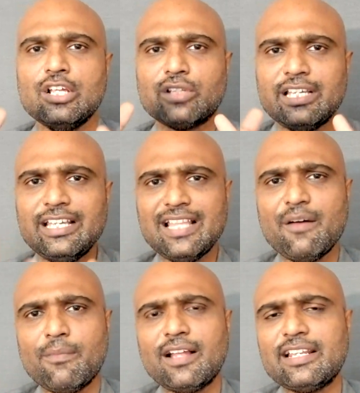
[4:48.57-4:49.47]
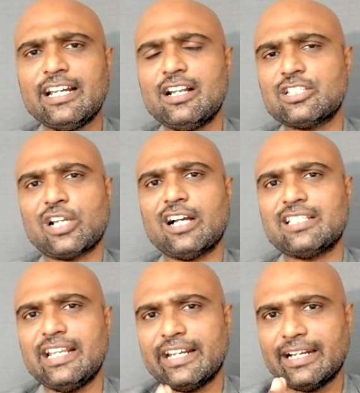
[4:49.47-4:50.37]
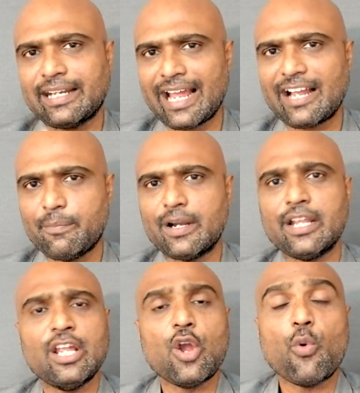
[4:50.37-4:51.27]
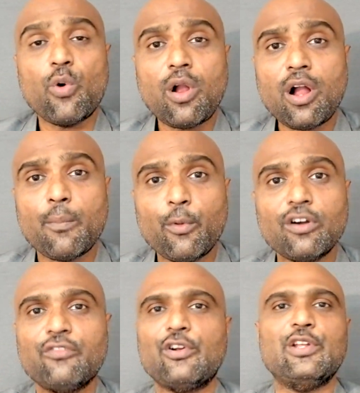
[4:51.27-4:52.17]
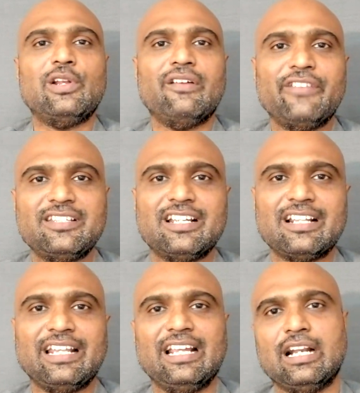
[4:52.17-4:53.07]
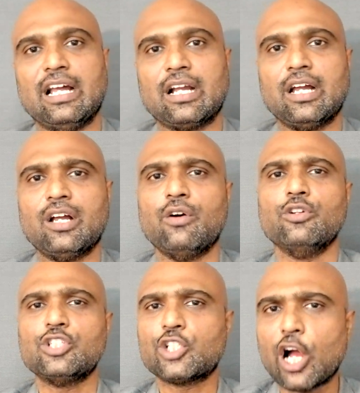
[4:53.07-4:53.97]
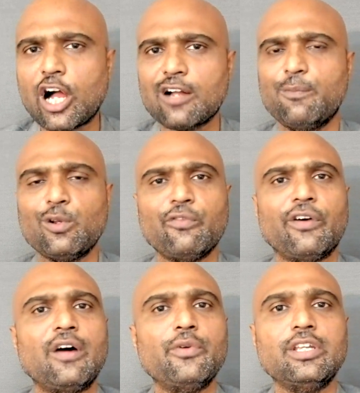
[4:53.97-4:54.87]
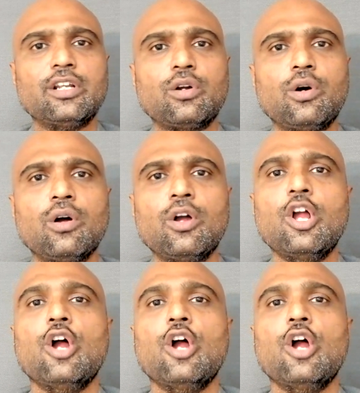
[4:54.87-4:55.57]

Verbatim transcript: ஸோ இதை மாதிரியான ஸ்டாக்ஸை நீங்கள் ட்ராக் பண்ணி உங்கள் போர்ட்ஃபோலியோவில் வச்சுருந்தீங்கன்னாக்கா ஷாக் ப்ரூஃபாகவும் இருக்கும்